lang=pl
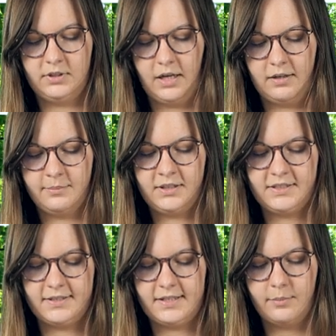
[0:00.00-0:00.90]
tam
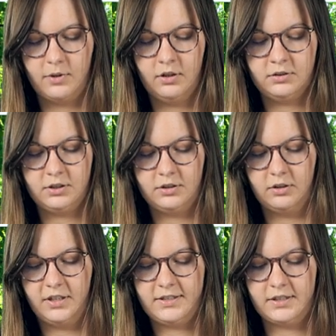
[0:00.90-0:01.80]
gdzie samoloty
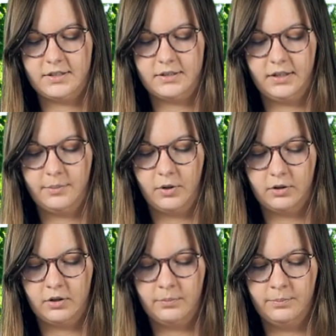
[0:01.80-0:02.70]
dolecieć nie
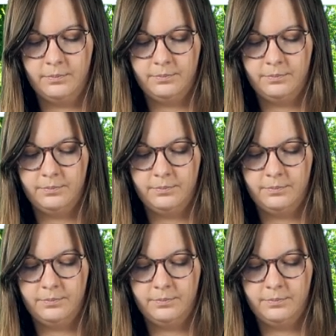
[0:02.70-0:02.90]
mogą.